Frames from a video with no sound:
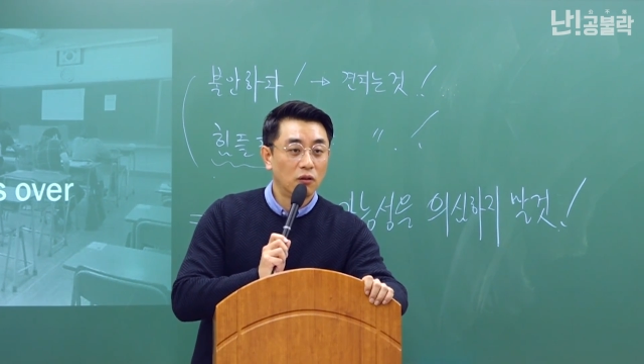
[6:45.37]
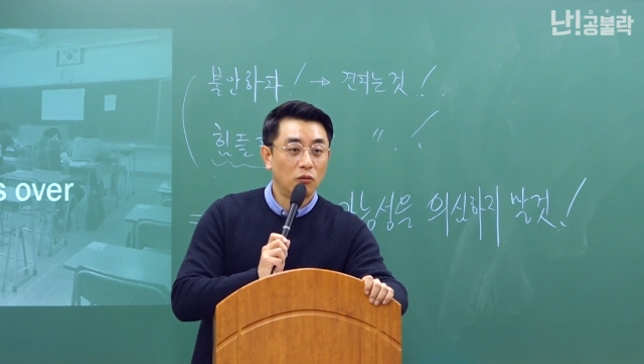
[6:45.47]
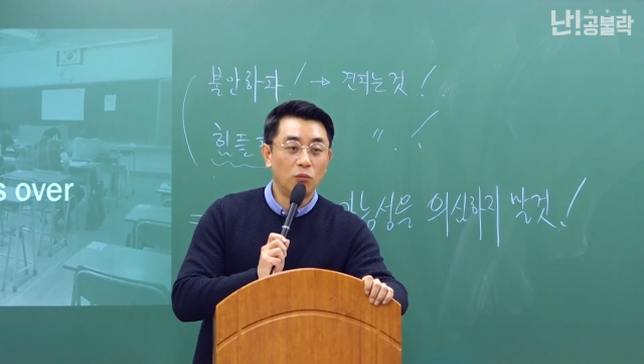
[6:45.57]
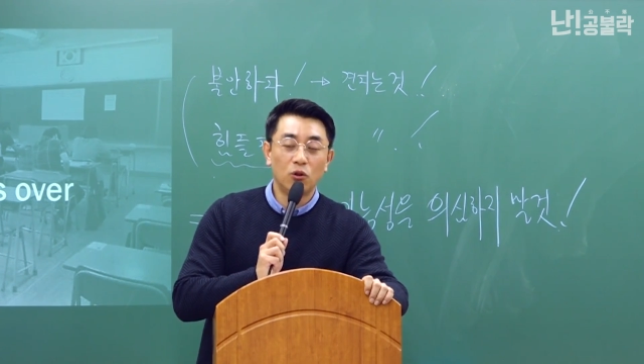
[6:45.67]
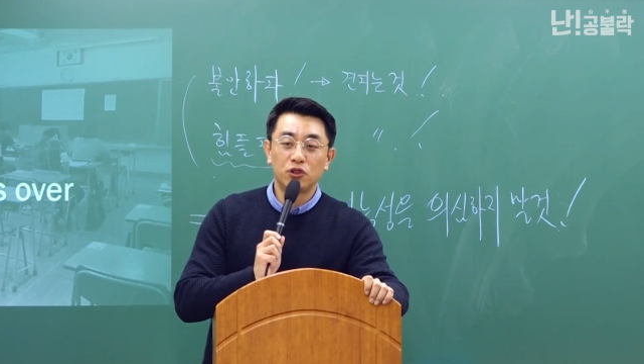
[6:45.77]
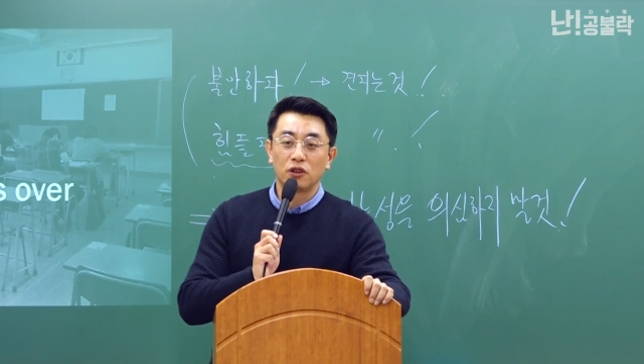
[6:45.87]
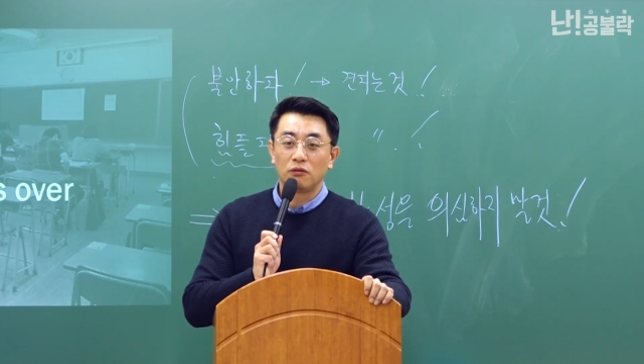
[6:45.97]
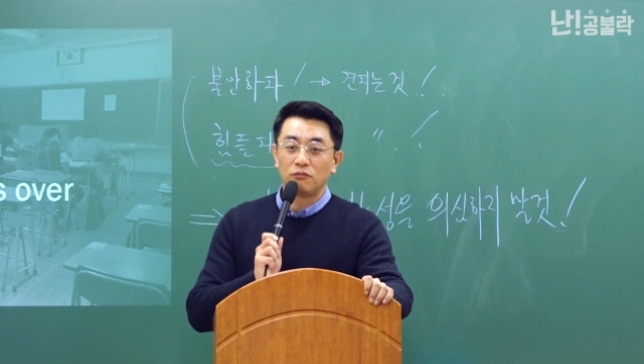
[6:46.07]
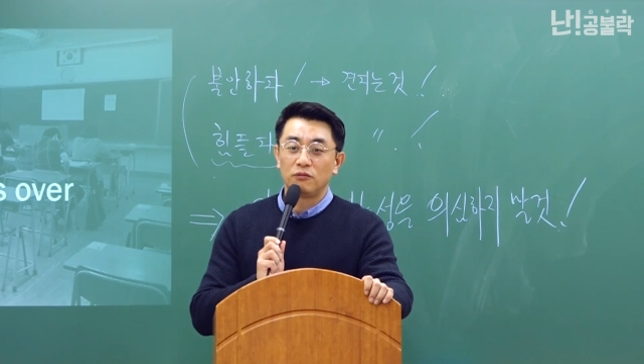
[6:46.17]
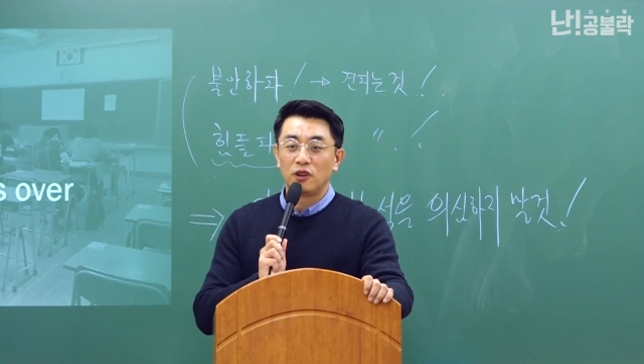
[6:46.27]
공무원
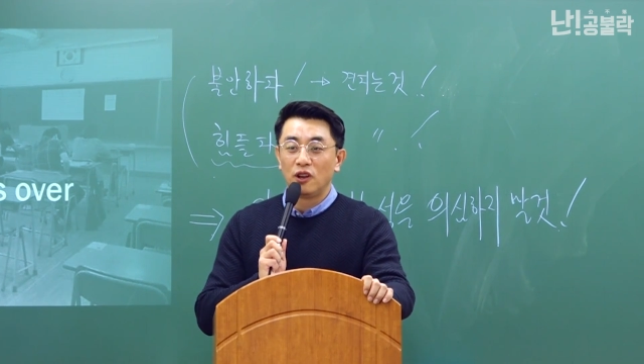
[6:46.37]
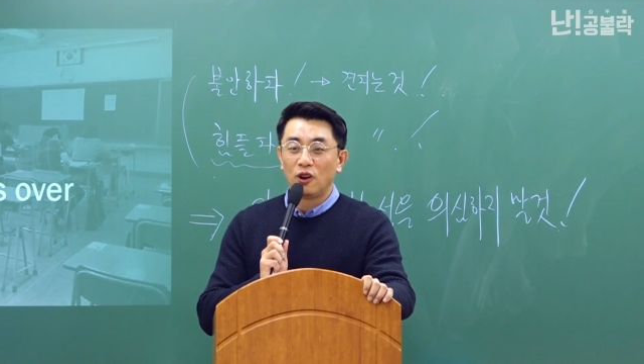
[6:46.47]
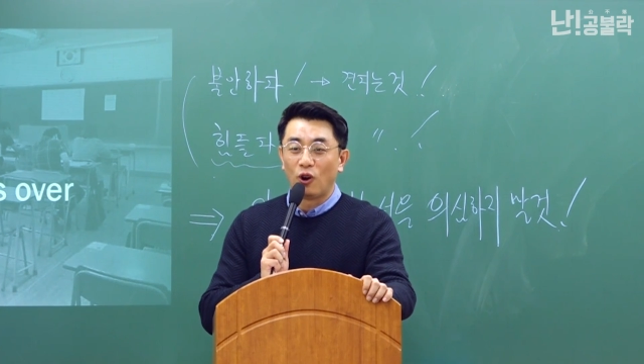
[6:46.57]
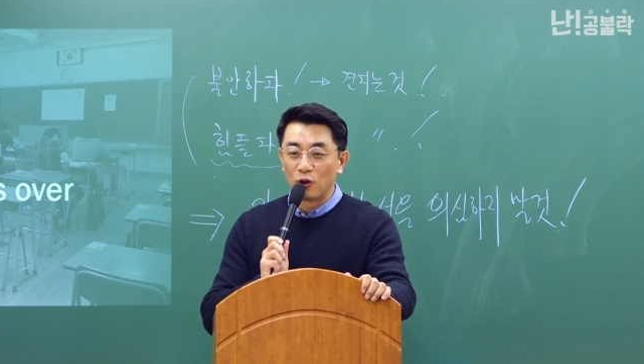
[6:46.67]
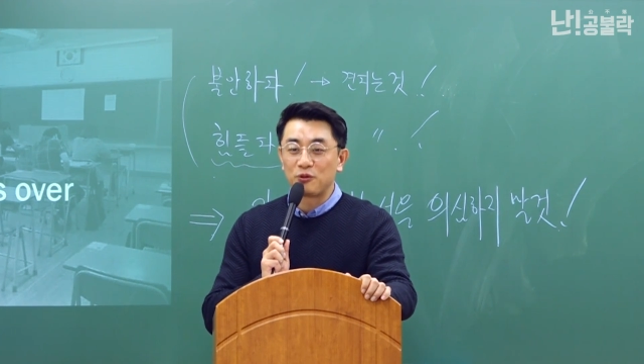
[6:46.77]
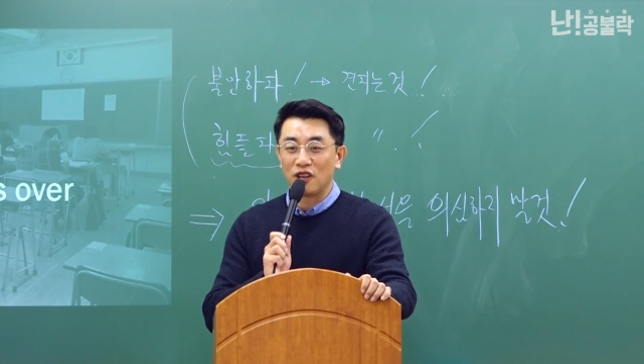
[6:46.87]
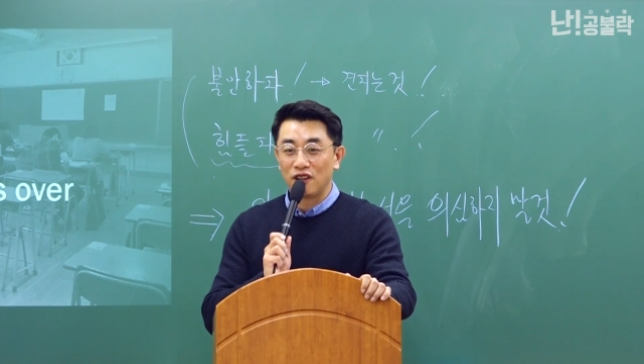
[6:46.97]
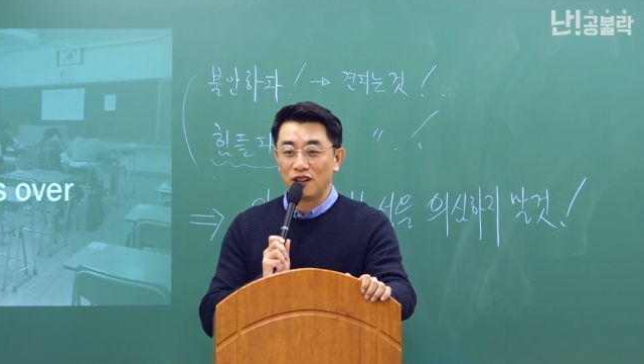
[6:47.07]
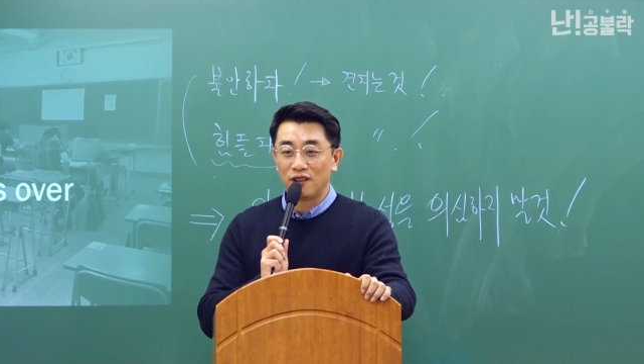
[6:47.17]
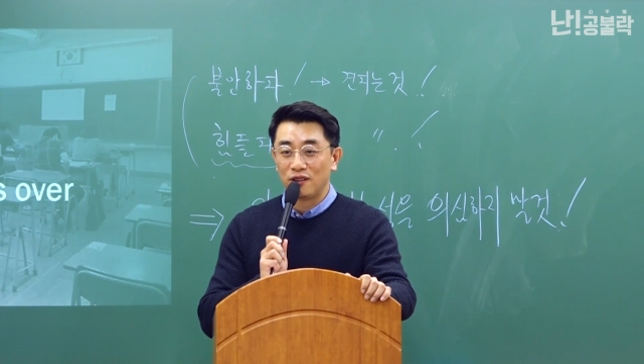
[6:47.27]
시험 어렵지
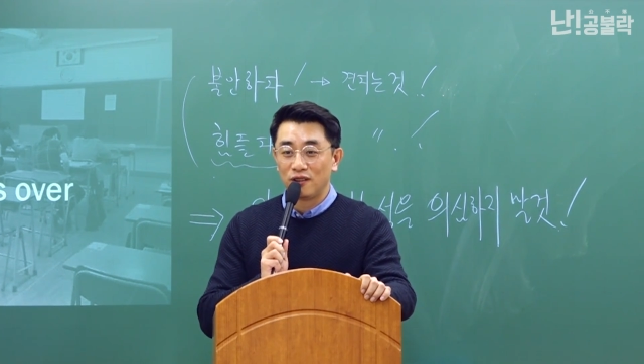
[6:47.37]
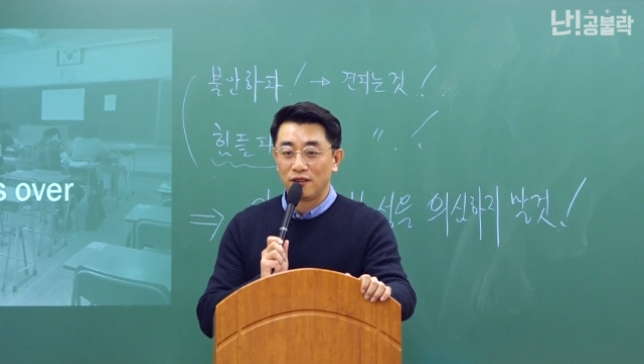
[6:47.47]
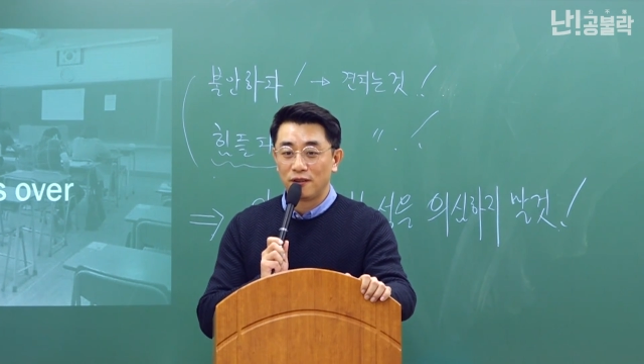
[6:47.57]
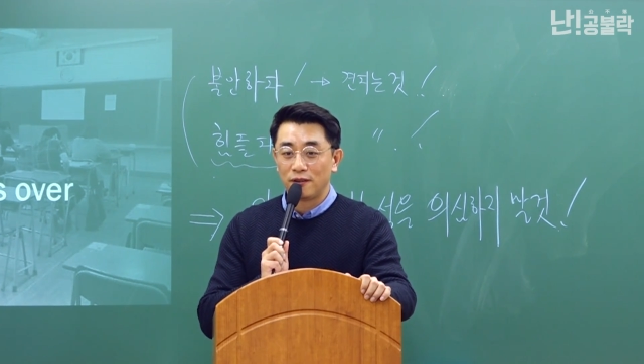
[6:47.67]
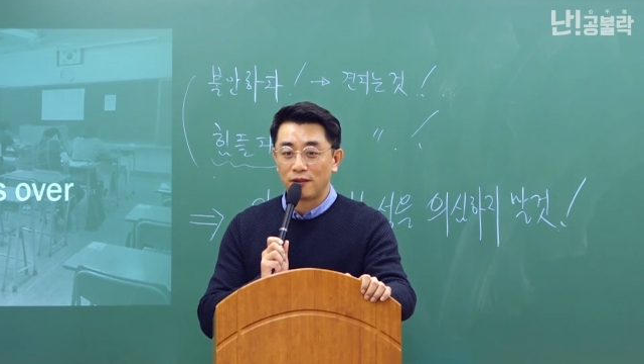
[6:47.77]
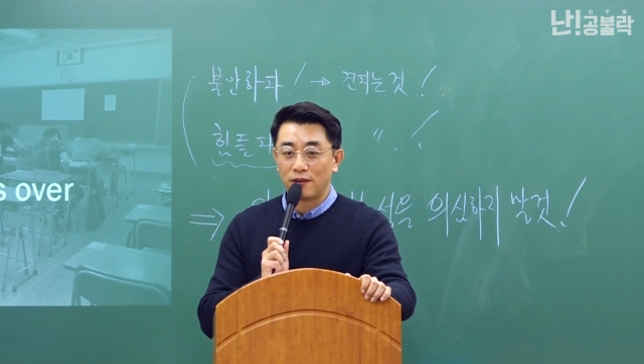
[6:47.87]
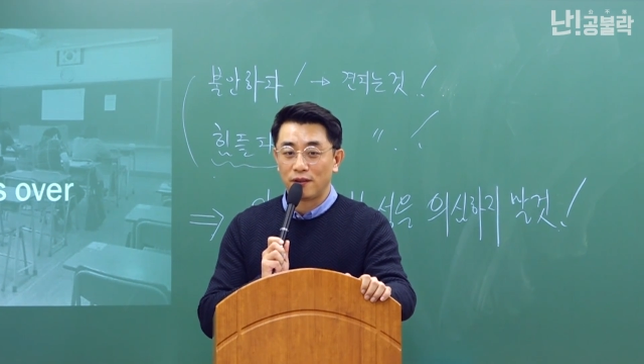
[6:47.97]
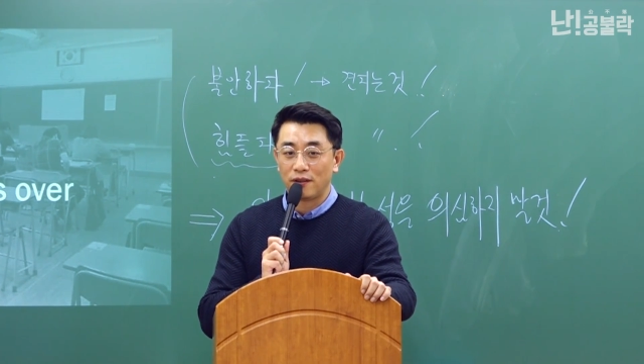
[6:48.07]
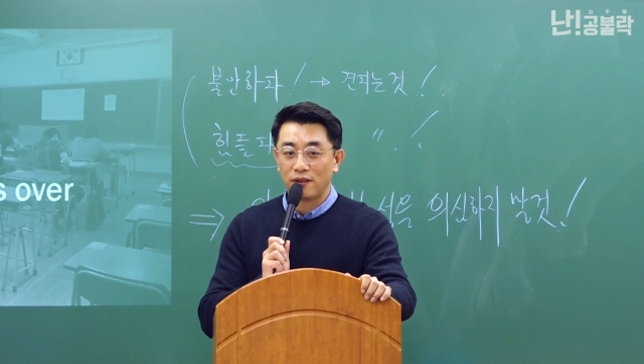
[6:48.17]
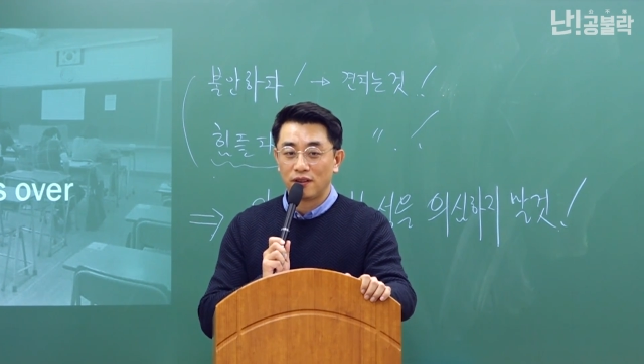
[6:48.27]
않아요.
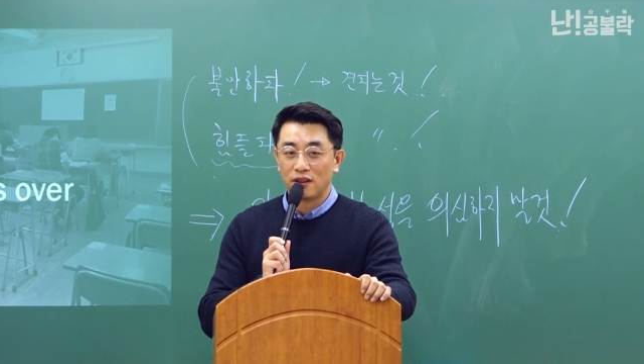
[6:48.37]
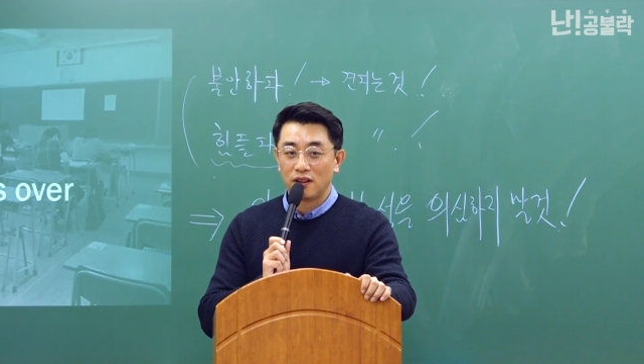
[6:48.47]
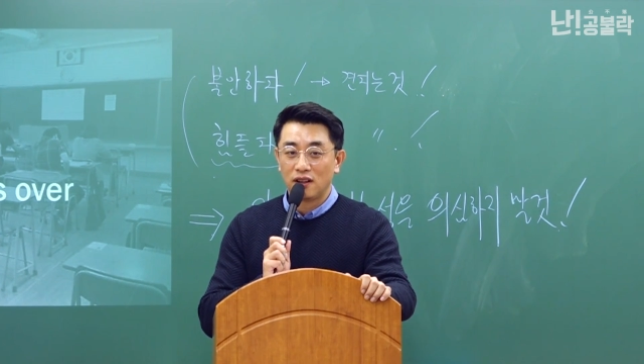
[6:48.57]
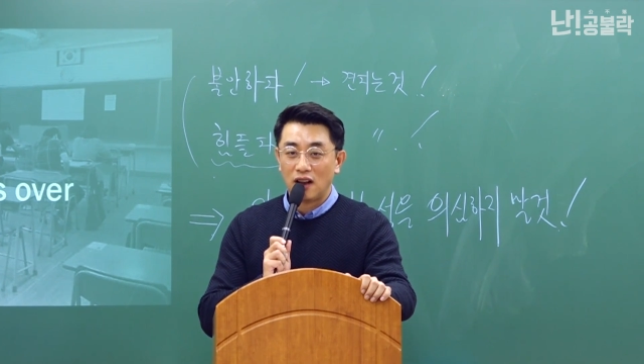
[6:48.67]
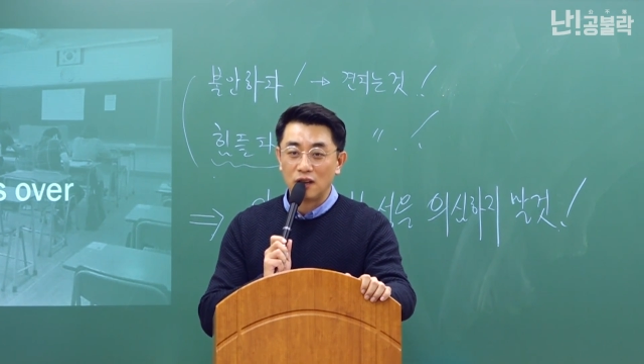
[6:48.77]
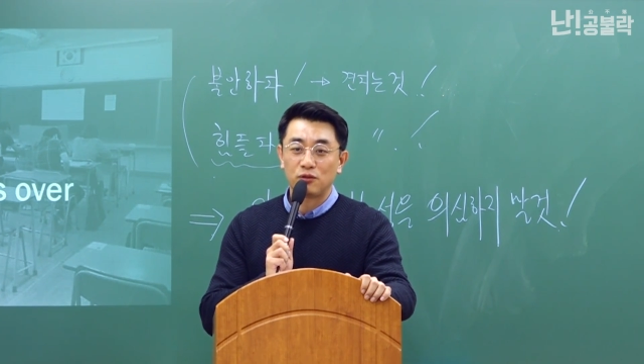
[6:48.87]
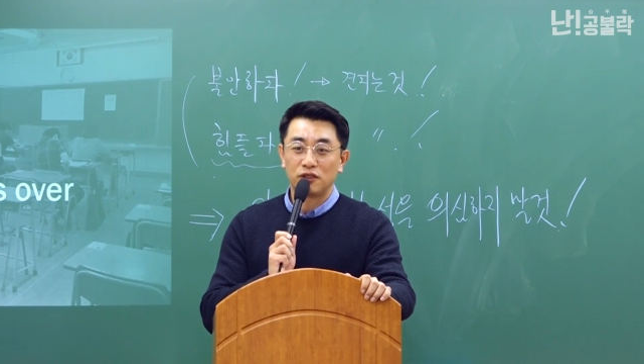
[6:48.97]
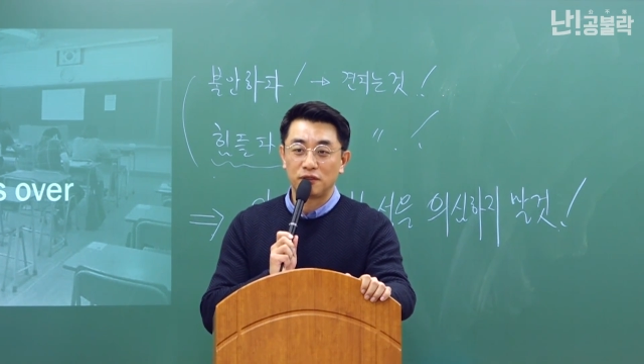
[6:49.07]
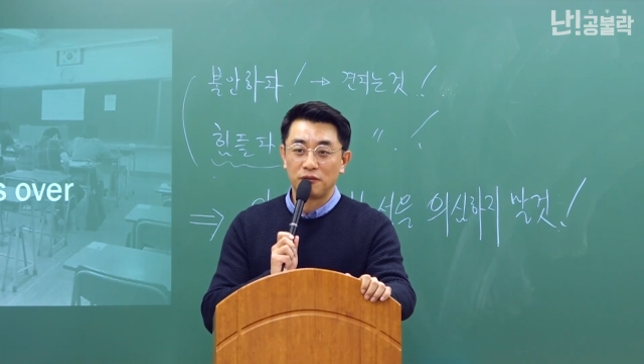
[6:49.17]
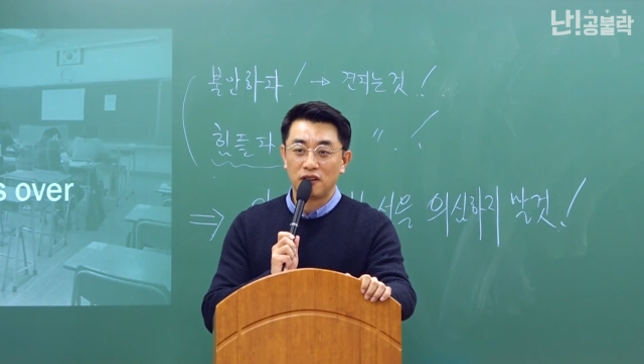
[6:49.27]
어,
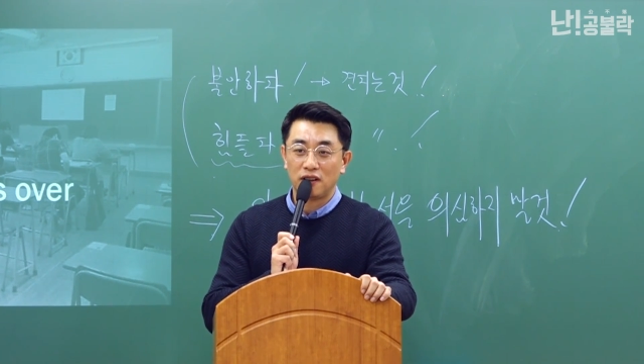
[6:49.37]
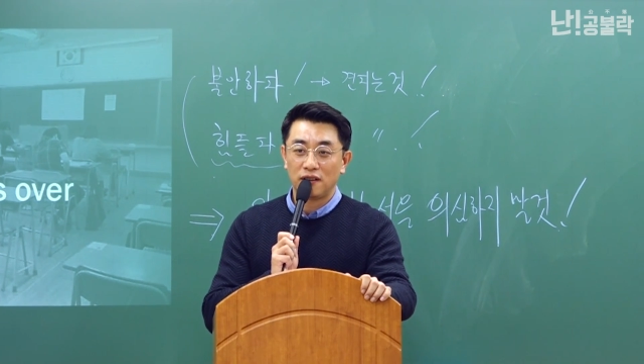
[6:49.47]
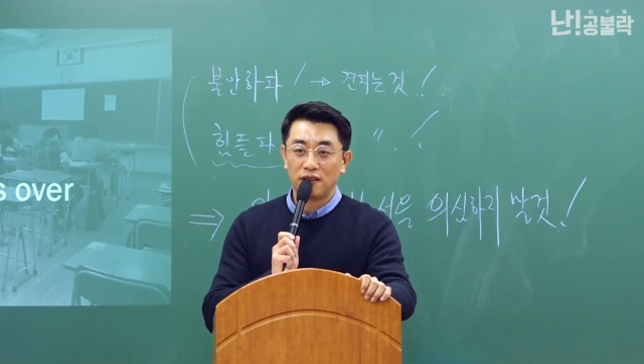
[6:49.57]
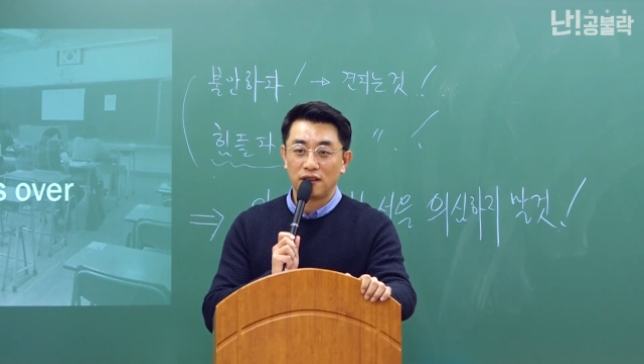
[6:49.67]
할수 있습니다.